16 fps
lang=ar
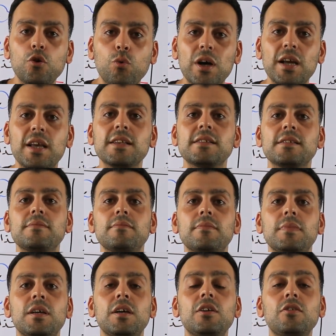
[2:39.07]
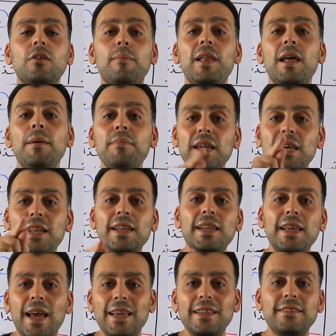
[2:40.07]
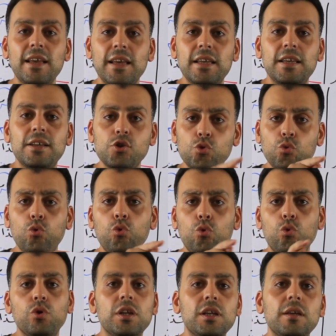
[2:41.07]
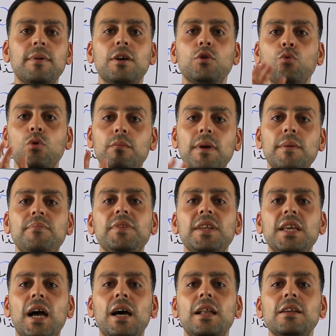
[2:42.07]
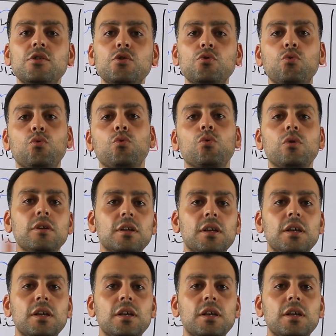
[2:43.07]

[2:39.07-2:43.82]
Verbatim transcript: وجزم طب لم هنا نهايتها ايه سكون يبقى تقول مبني على السكون